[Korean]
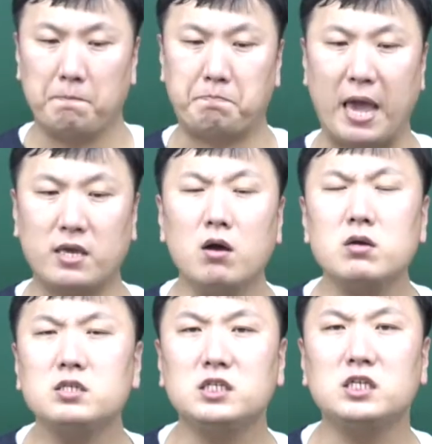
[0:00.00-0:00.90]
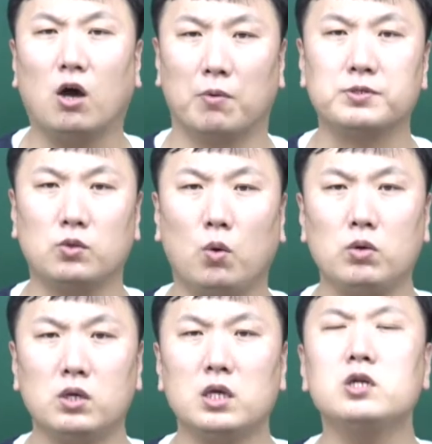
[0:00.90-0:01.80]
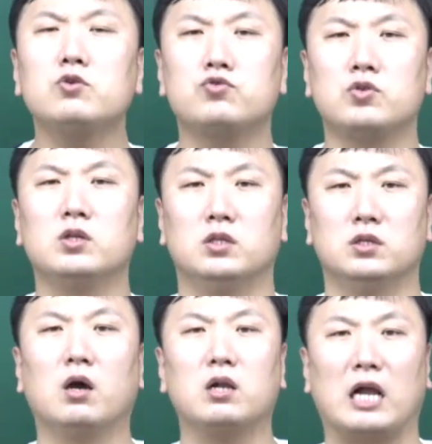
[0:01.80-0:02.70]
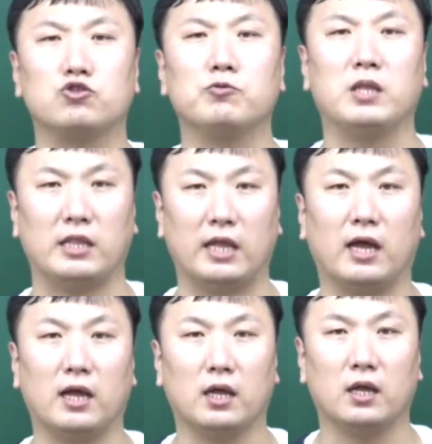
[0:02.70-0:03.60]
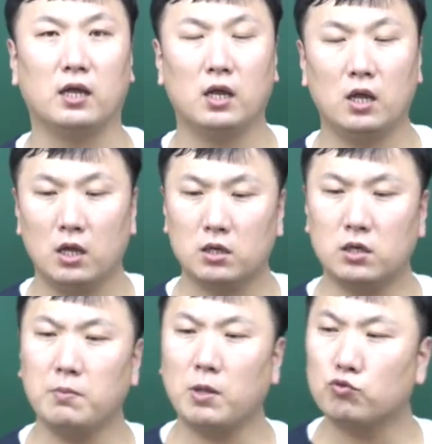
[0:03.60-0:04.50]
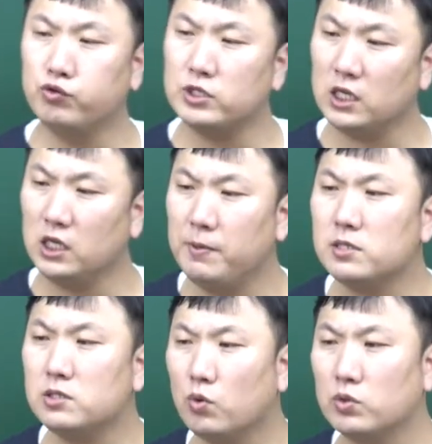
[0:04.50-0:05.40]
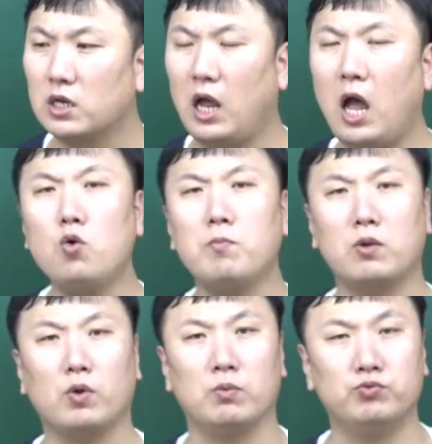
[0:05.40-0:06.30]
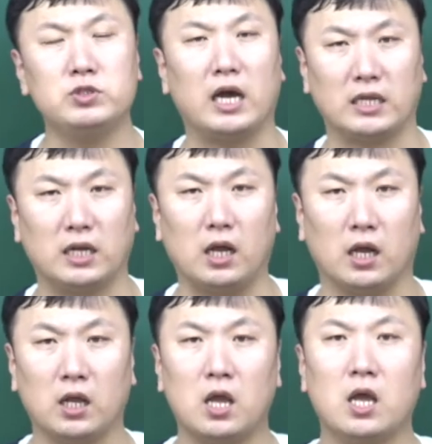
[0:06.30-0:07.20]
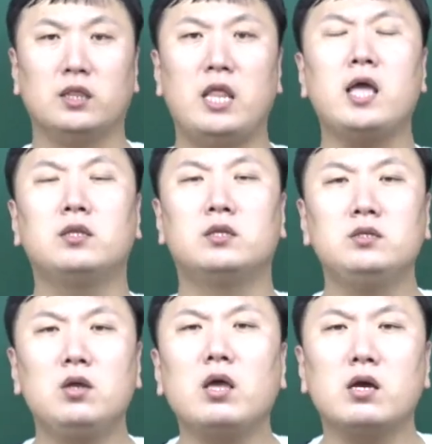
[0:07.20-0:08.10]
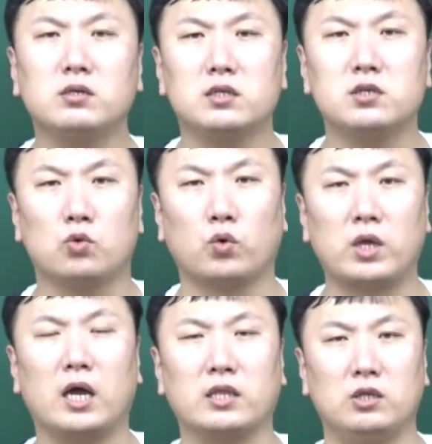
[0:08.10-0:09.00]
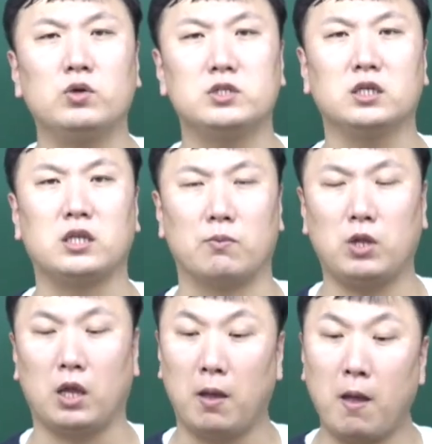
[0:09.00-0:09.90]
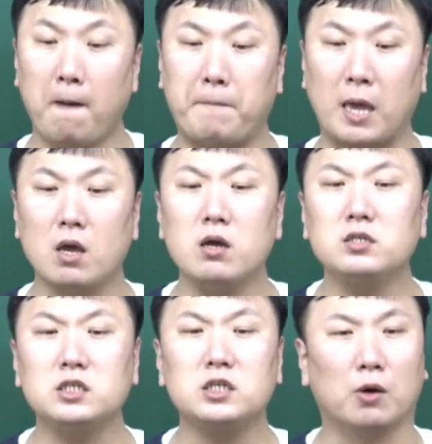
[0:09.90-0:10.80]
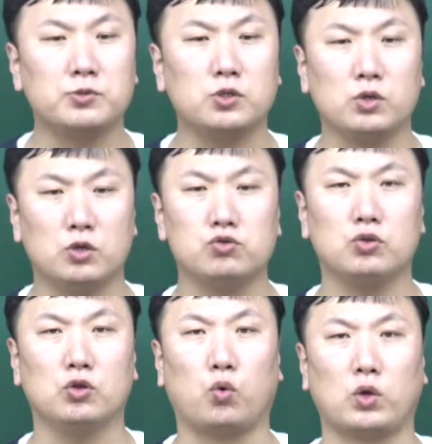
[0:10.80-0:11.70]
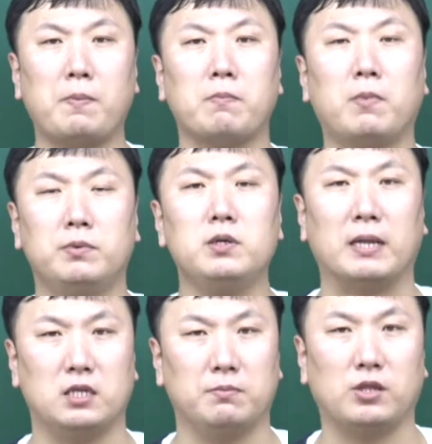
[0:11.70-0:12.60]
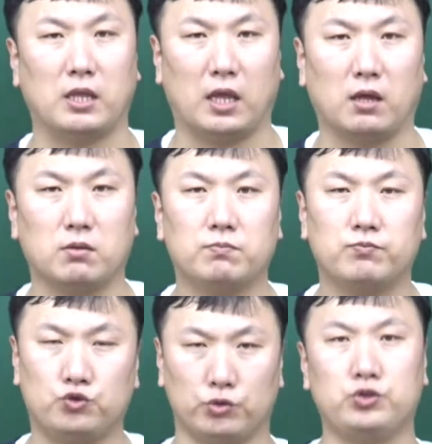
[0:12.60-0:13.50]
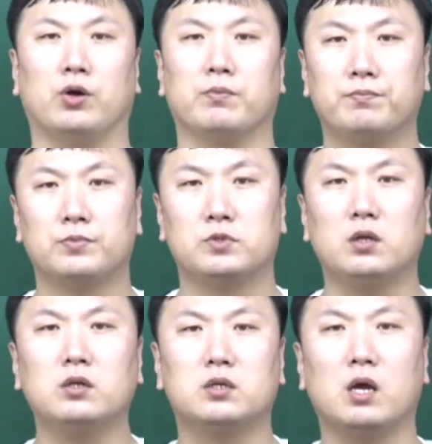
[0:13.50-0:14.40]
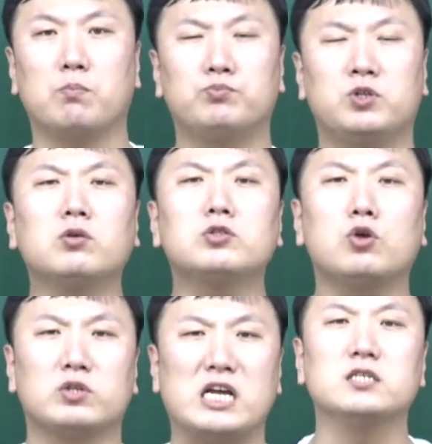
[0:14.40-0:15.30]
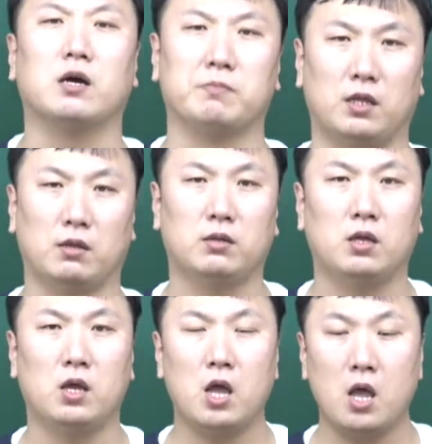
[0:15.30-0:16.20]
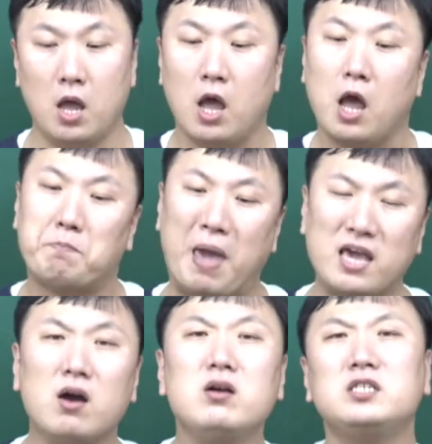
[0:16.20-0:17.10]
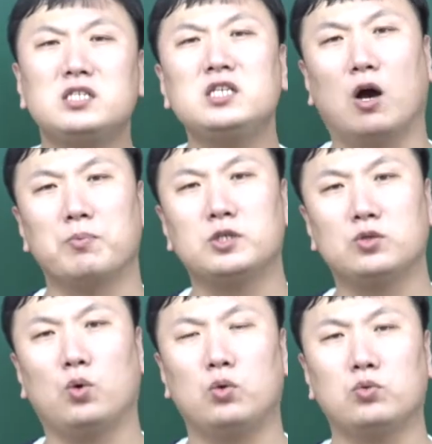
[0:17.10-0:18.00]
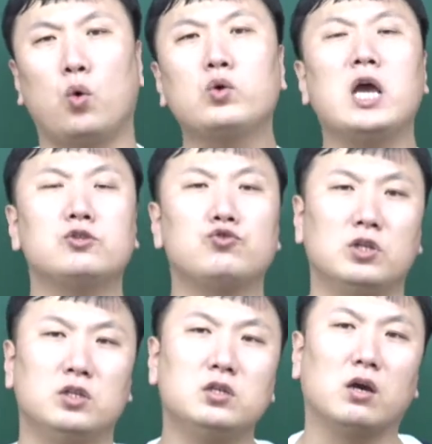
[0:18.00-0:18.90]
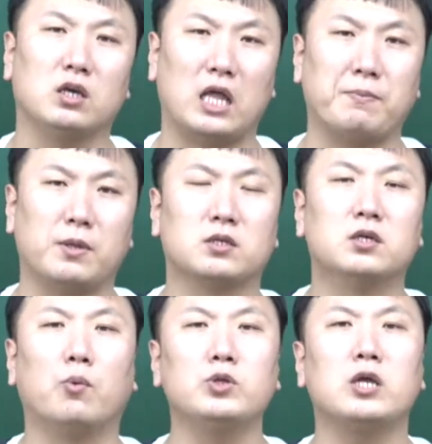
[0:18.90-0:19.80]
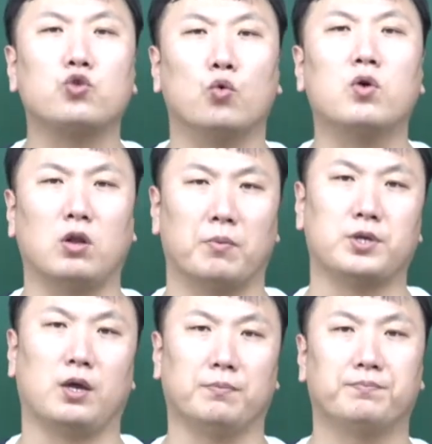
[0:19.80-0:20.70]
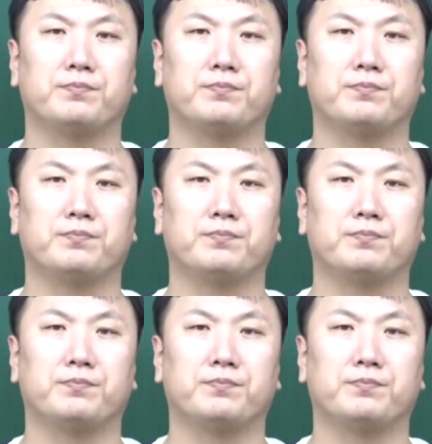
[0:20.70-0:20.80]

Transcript: 배경 지식 없이도 읽을 수 있는 능력을 갖추면 된다. 그러면 굳이 EBS 교재를 하고 말고의 문제가 아니라 내 능력에 의해서 독해가 이루어지기 때문에 배경 지식 없이도 이룰 수 있는 독해 방법을 만들면 된다. 좋죠. 저는 그거에 적극적으로 찬성합니다. 배경 지식 없이도 독해할 수 있는 능력이 있다면 그거보다 좋은 건 없어요.